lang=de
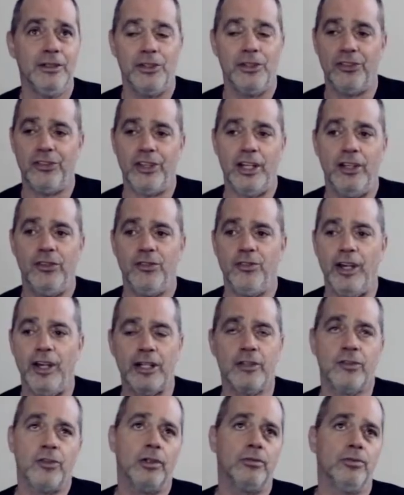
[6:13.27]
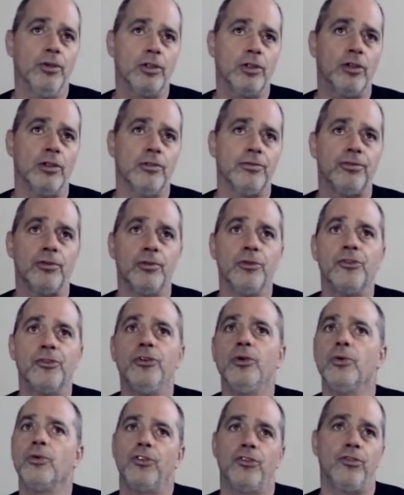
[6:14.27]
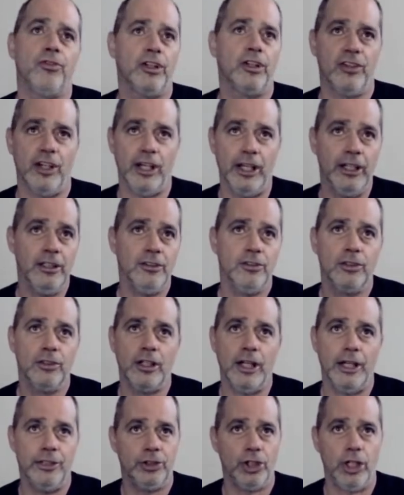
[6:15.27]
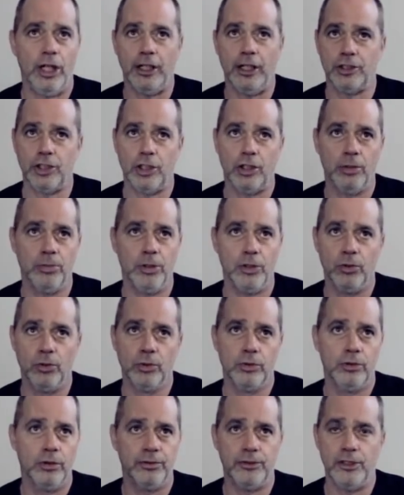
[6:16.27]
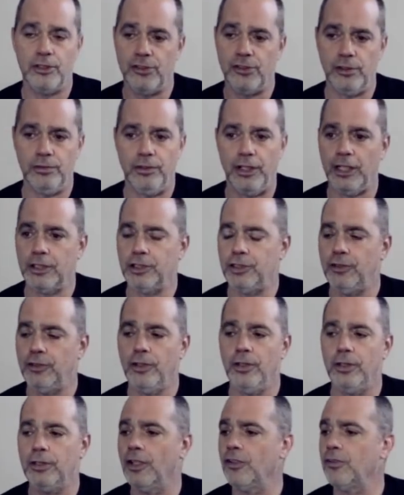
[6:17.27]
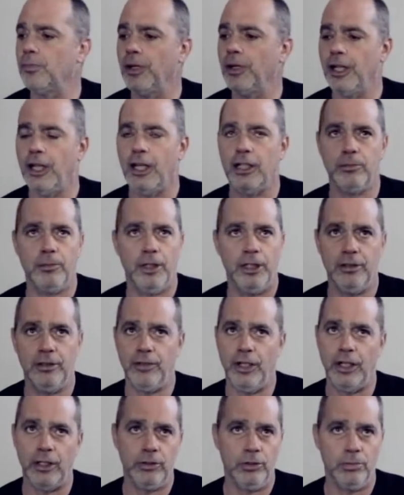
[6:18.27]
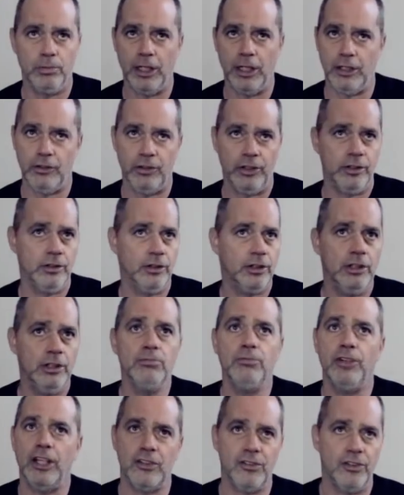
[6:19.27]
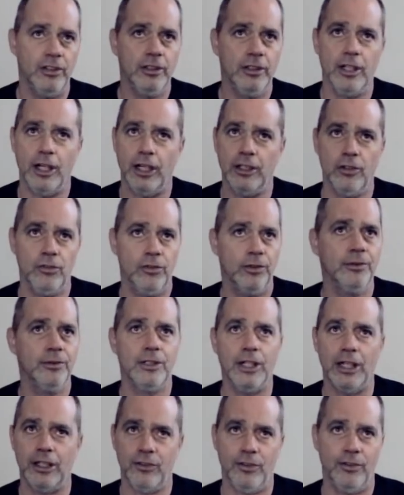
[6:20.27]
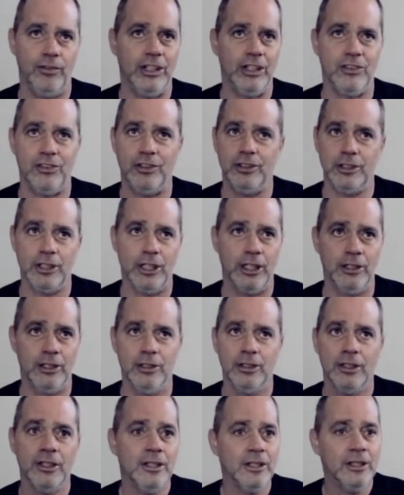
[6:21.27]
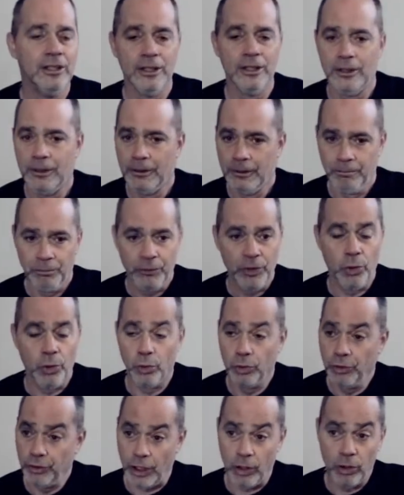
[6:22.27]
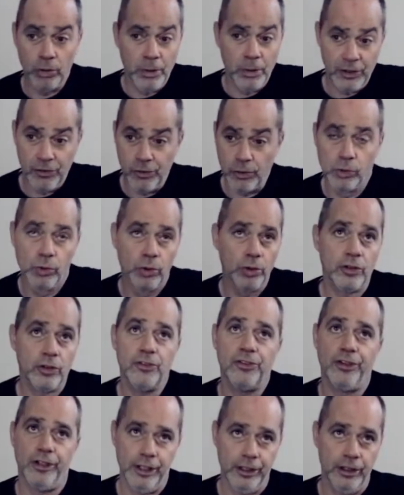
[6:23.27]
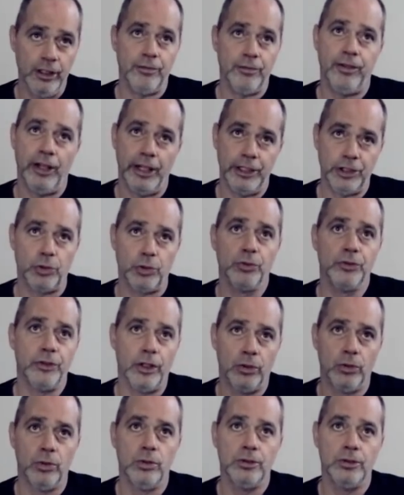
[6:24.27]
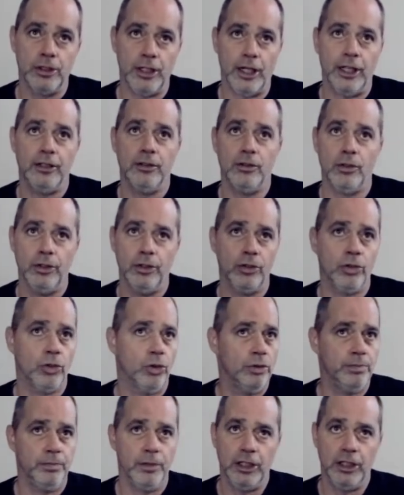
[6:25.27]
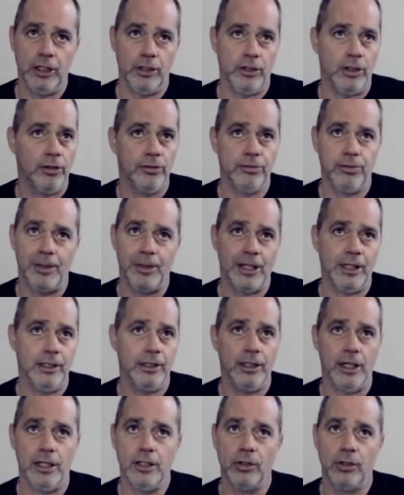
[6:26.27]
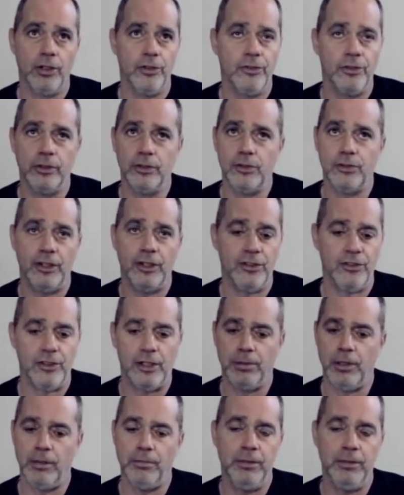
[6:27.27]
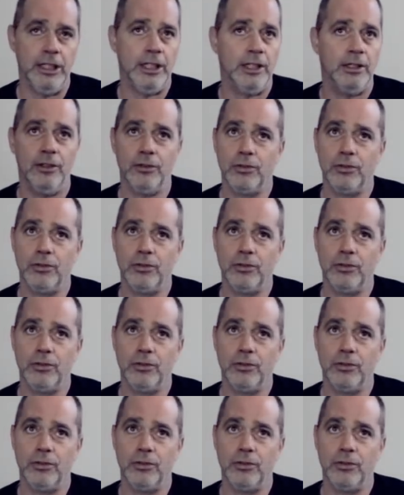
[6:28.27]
Das heißt, Werkzeug wird auf uns Jungs verteilt, einen kleinen Schlagschrauber, das notdürftigste Werkzeug, dass man gerade mal eine Variomatik, einen Riemen wechseln kann, eine Zündkerze wechseln kann und auch mal zur Not ein Zylinderfleisch runterholen kann, neue Kolbenringe drauf machen kann oder sonst was, aber mehr